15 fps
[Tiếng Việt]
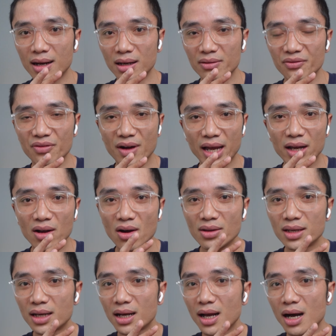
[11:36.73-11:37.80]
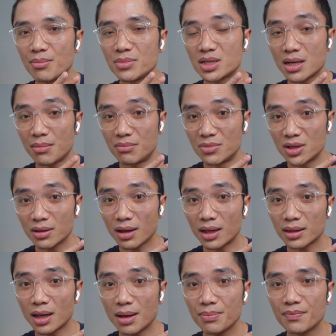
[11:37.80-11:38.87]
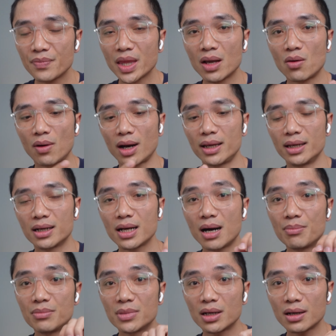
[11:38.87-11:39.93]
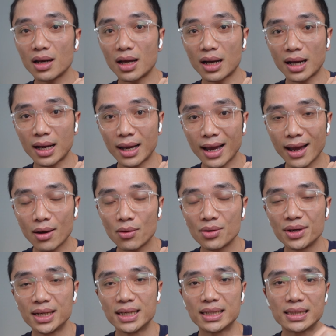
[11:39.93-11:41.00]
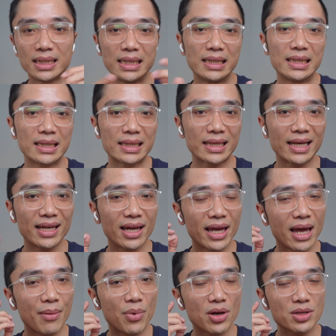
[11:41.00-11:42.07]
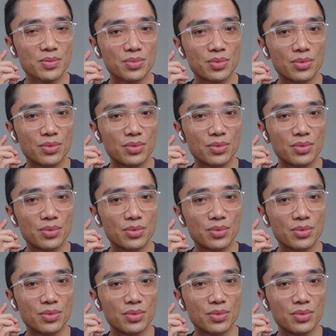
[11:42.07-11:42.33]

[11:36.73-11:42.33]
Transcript: cần phải có những cái âm trầm rất là thấp hoặc là những cái âm rất là cao thì cái AirPods